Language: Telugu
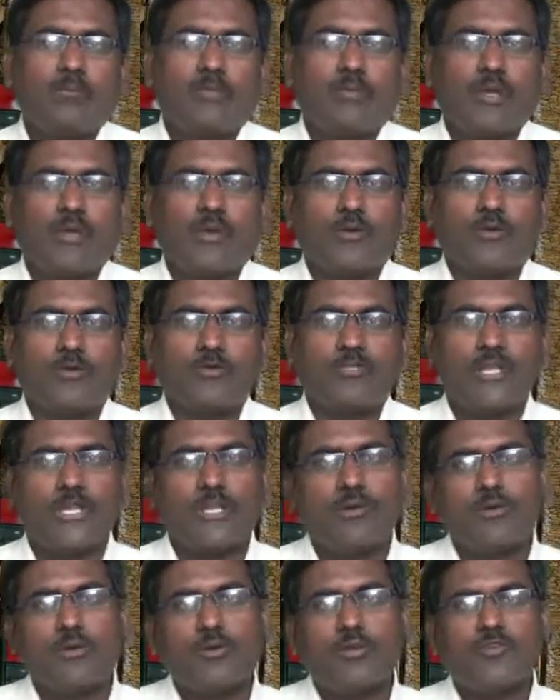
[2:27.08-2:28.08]
మీరు
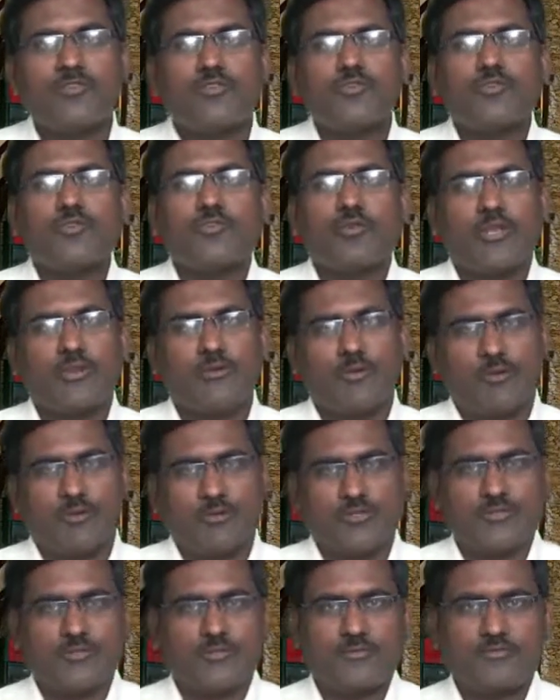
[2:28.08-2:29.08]
చదివి ఉండొచ్చు విని
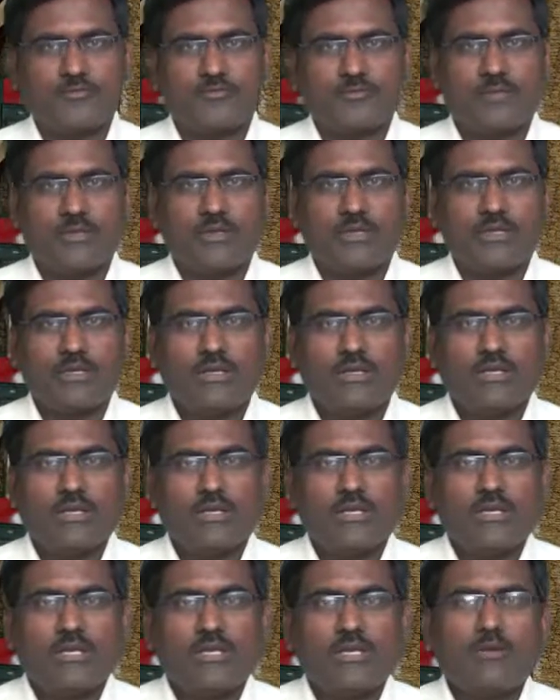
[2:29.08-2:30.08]
ఉండొచ్చు
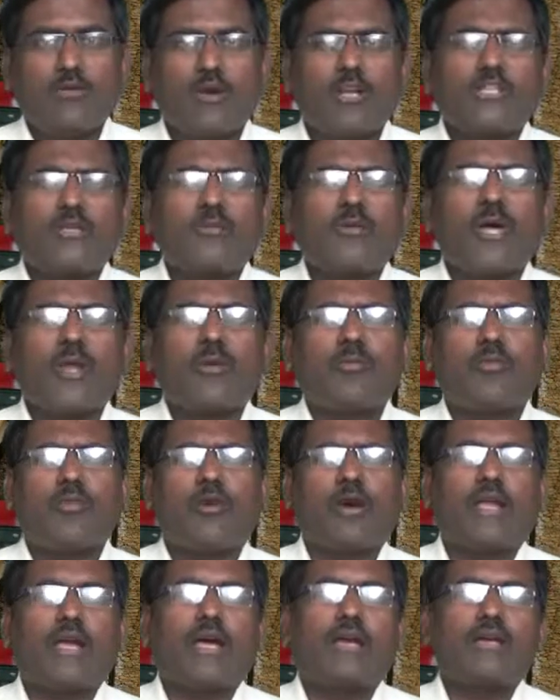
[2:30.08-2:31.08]
ఈ వర్తమానం
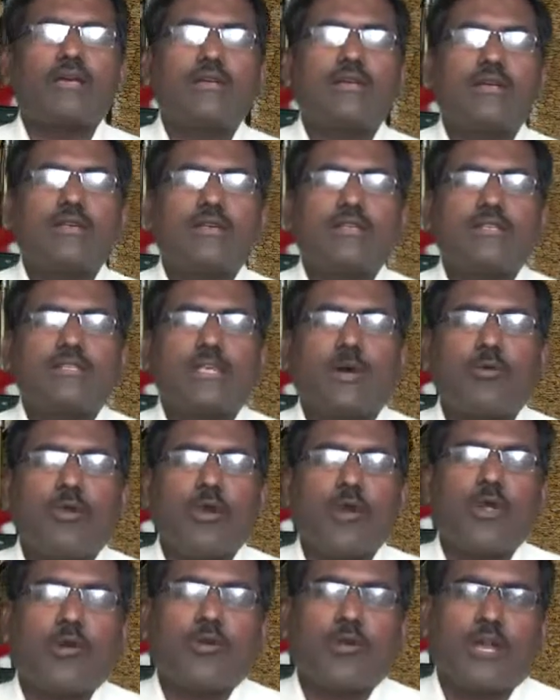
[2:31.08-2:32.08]
ద్వారా
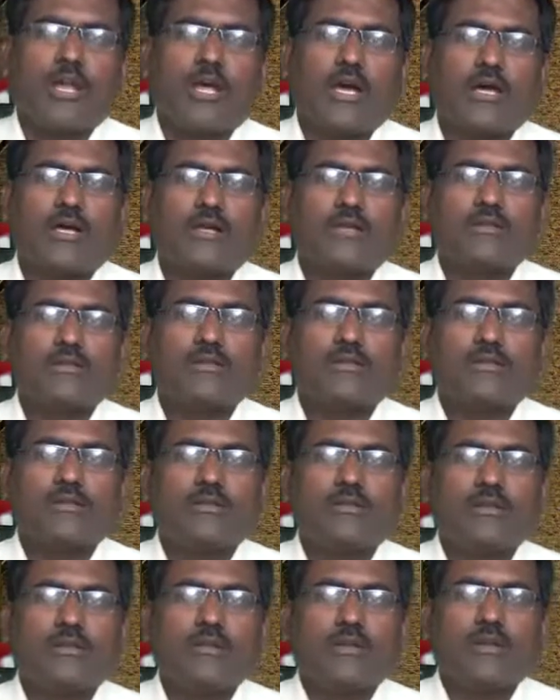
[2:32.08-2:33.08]
సౌలులో ఉన్న
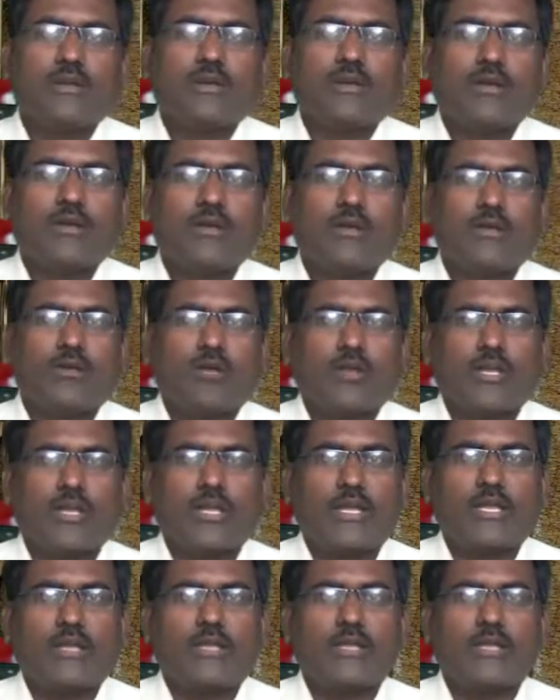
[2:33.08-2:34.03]
కొన్ని